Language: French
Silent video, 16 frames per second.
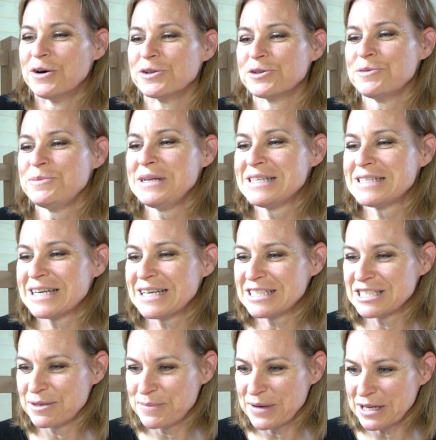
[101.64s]
en
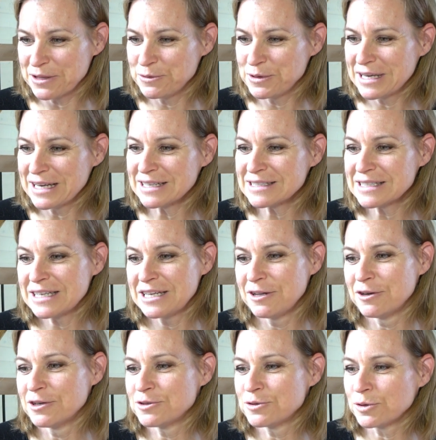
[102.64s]
2016, j'ai perdu 15
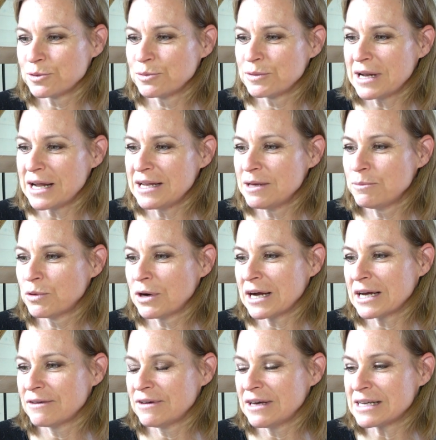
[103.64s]
kilos sur toute l'année pour
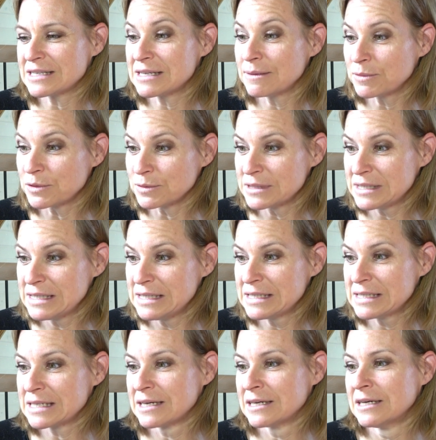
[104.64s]
arriver à
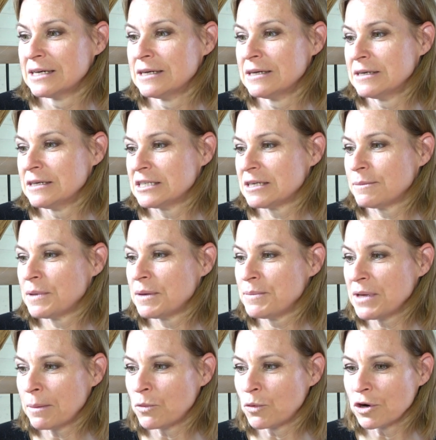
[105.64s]
76. J'aimais
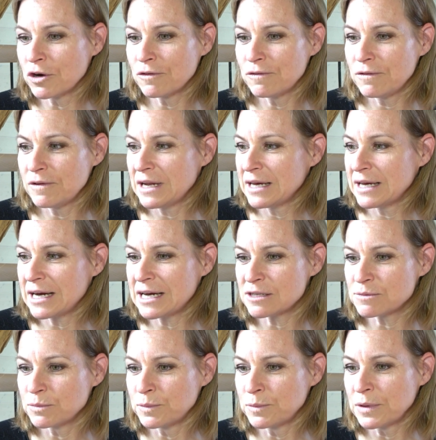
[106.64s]
bien mon reflet
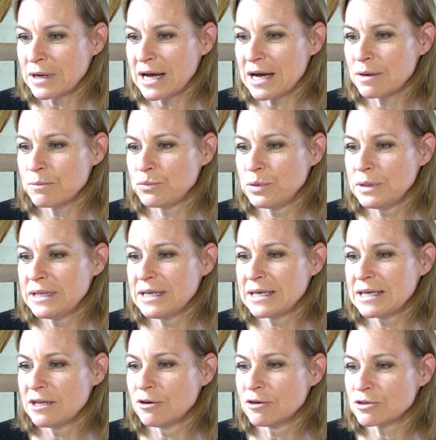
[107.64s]
à ce moment-là, puis des
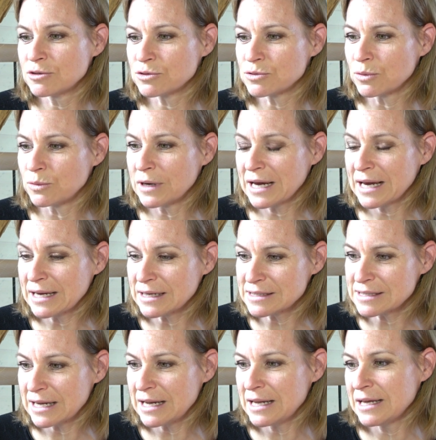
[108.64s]
kilos se sont
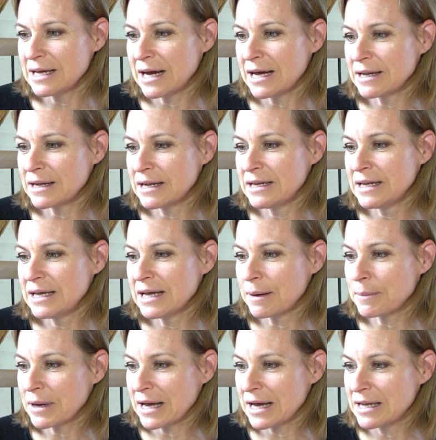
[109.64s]
réinstallés année
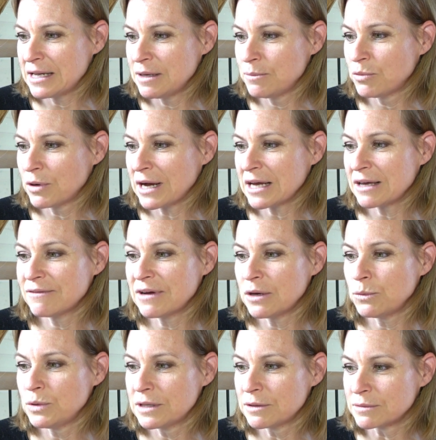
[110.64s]
après année pour arriver
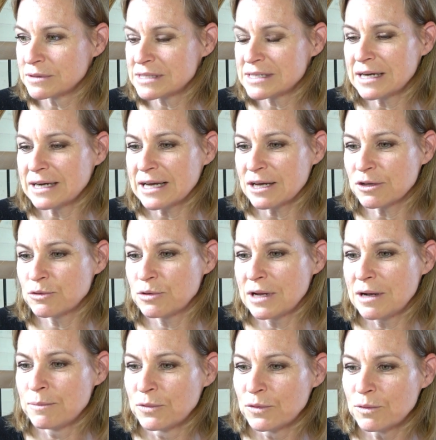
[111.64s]
à 85
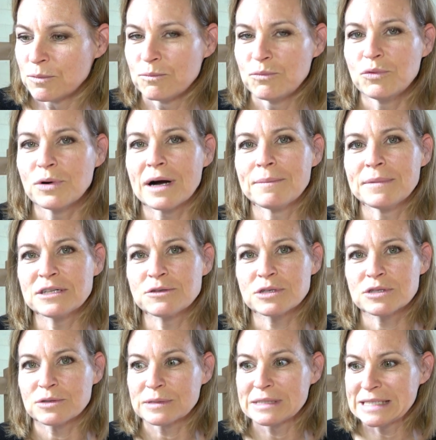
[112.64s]
actuellement pour
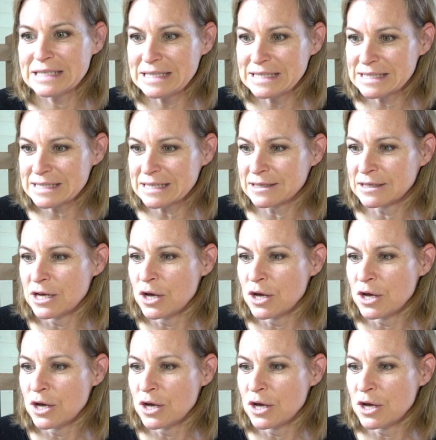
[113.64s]
1m66.